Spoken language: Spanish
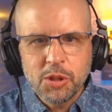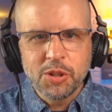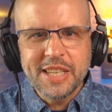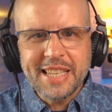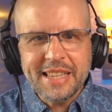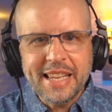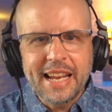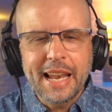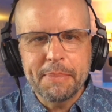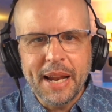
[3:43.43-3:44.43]
donde ya tienes
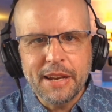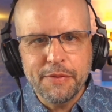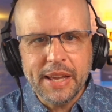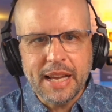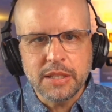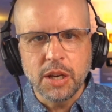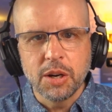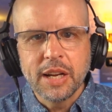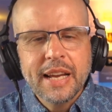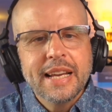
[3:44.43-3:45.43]
la planificación.
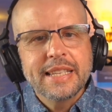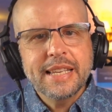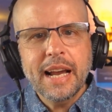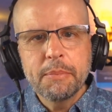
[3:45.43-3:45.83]
Llega el